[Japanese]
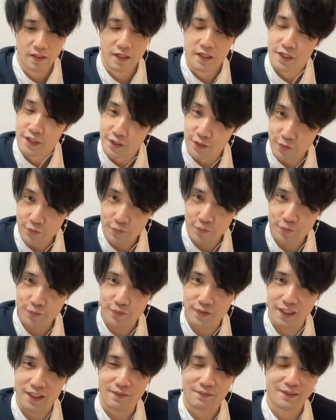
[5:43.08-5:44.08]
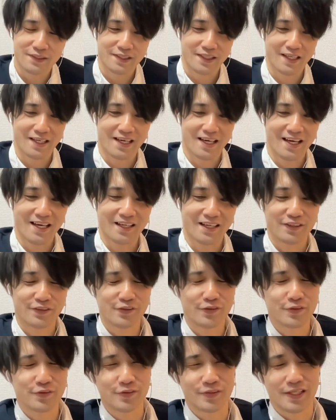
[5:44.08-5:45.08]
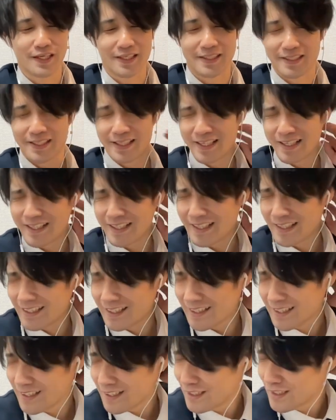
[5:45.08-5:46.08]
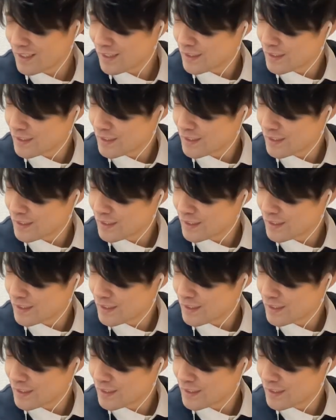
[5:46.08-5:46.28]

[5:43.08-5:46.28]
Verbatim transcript: ユーナ来ましたね。はい、ユーナね。